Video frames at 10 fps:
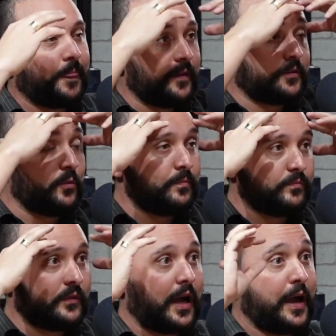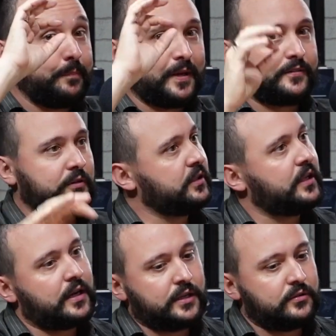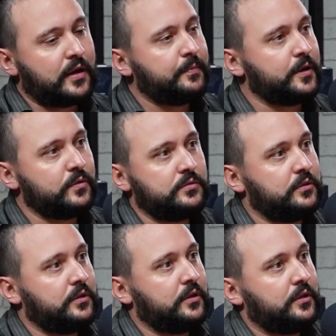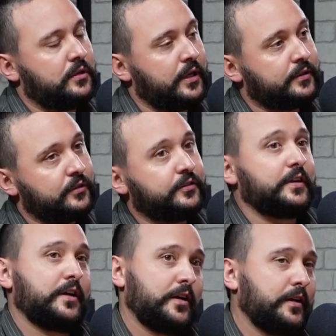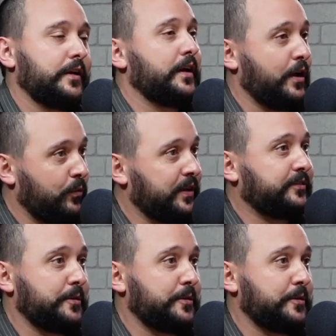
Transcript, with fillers: Então, a impressão tivesse... que dá é que não abriu, né? Então assim, é um exemplo